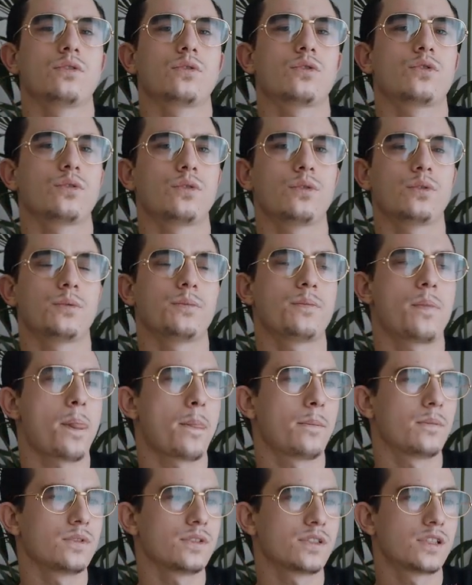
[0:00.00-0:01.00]
que
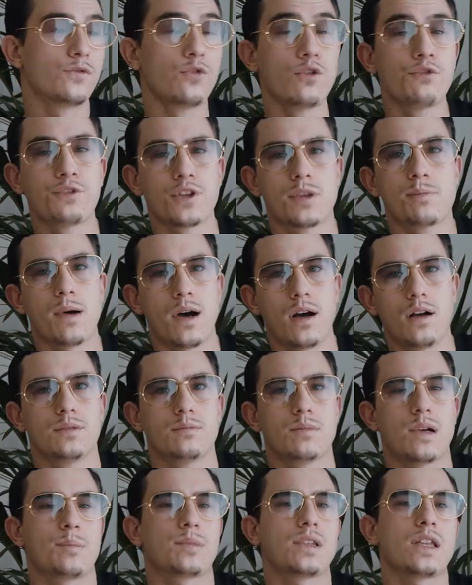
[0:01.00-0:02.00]
si vous le faites pas,
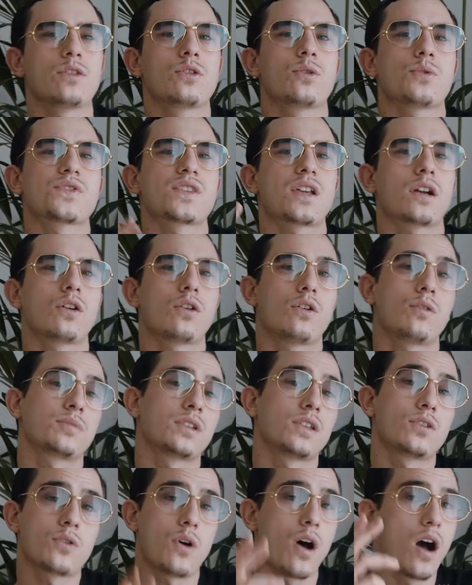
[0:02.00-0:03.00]
ben peut-être dans 5 ans,
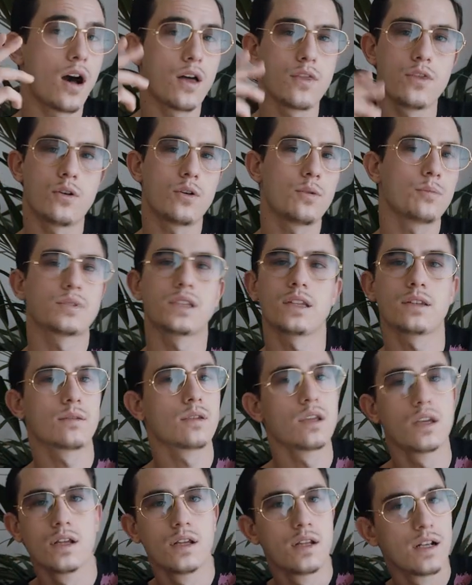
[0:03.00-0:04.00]
peut-être dans un an, peut-être
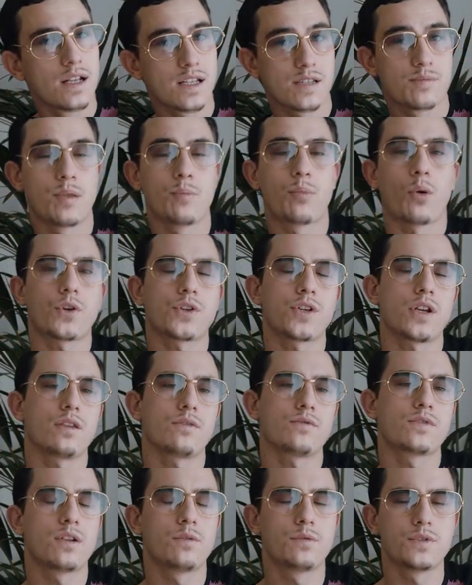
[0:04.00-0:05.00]
la semaine
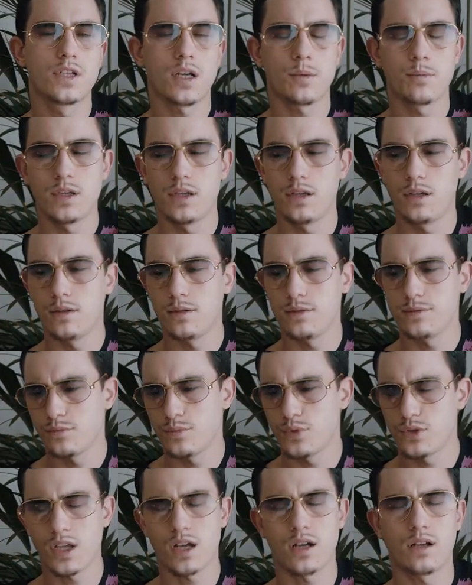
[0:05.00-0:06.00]
prochaine, vous allez vous dire, mais
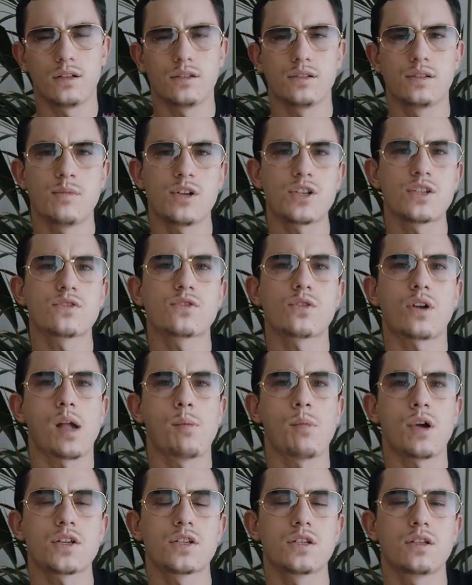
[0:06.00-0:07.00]
putain, imagine ça
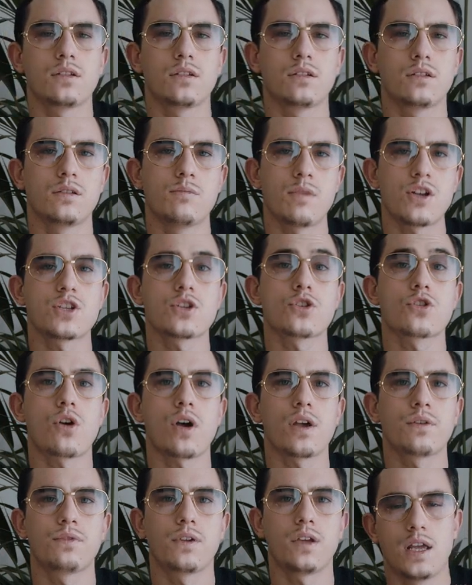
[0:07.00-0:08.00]
aurait marché. Imagine je
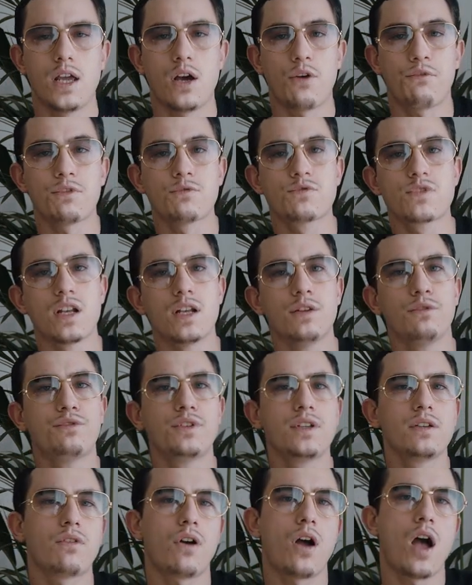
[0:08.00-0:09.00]
l'aurais fait. Et en fait, vous allez
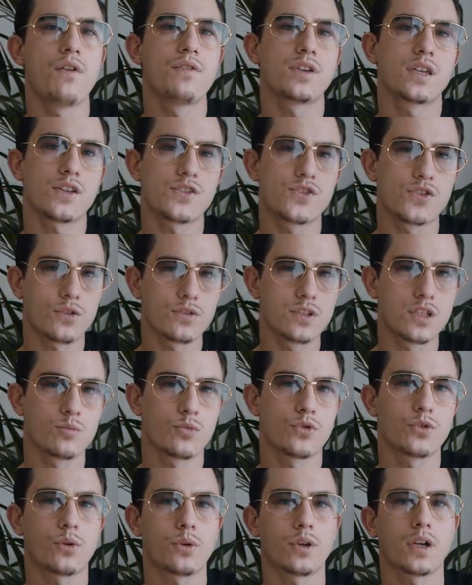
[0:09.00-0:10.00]
vivre avec un
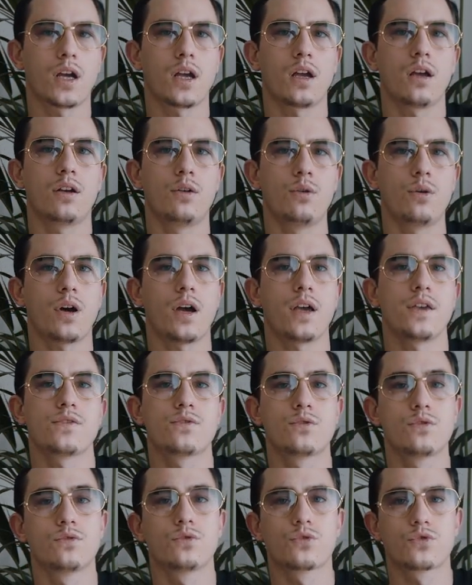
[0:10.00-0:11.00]
sentiment de regret le
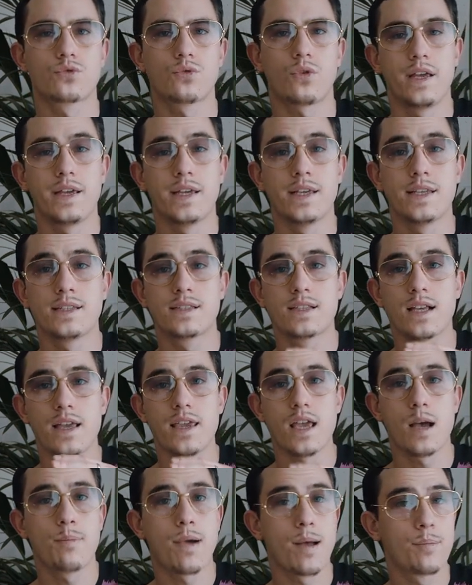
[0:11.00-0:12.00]
reste de vos jours. Et ça,
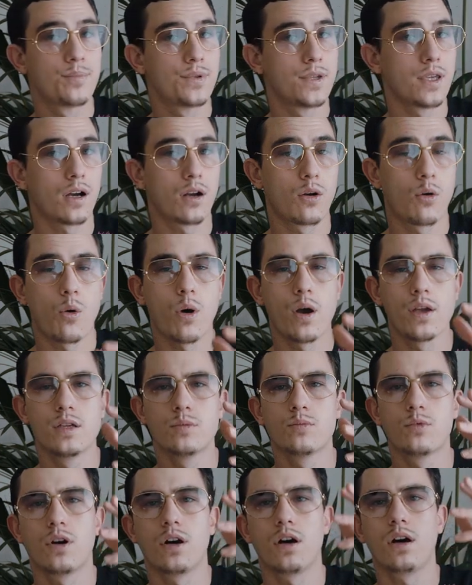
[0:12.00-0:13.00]
il n'y a pas pire,
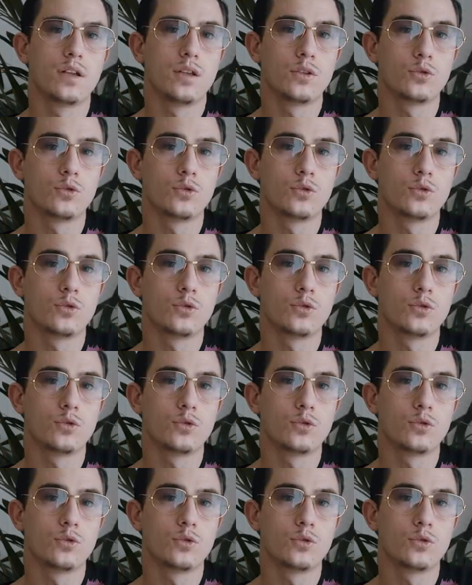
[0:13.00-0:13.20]
croyez-moi.